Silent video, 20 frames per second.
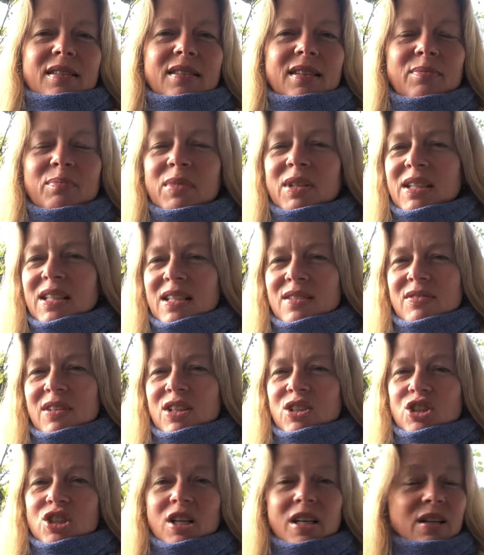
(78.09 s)
Ich habe mich deswegen
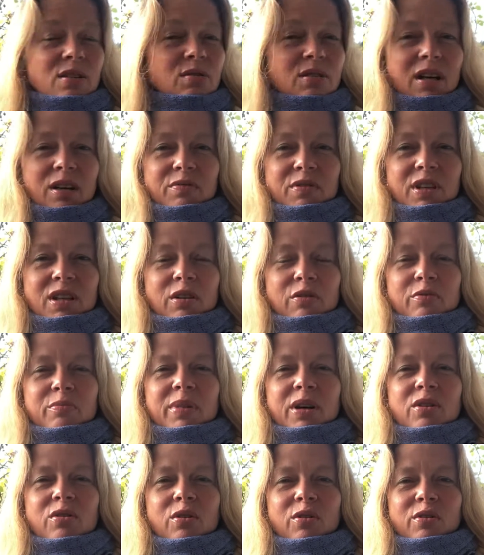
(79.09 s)
schlicht und einfach hier auf den
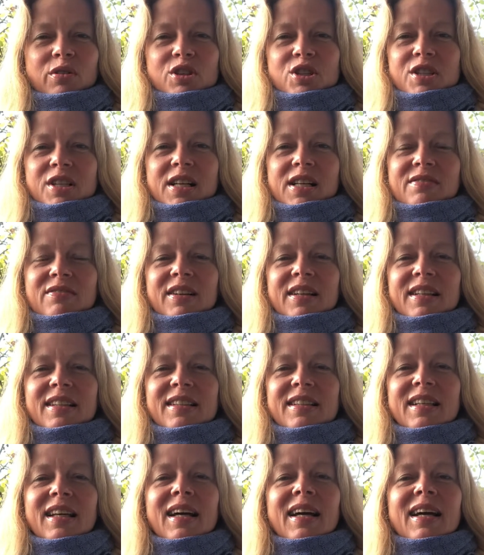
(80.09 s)
Balkon gestellt, weil ich